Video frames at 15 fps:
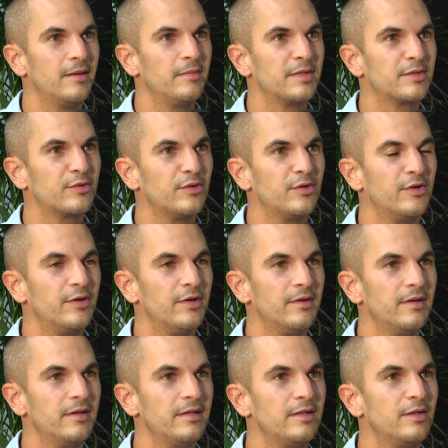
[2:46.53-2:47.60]
parce que
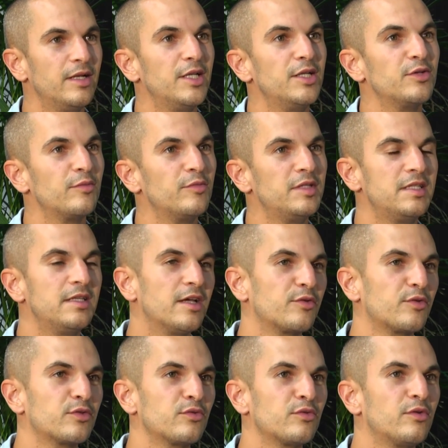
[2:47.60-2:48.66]
les gens me disaient
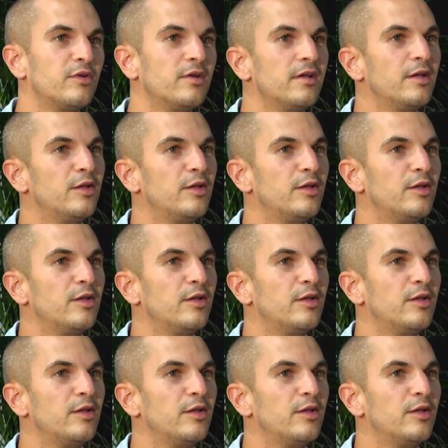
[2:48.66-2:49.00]
attention,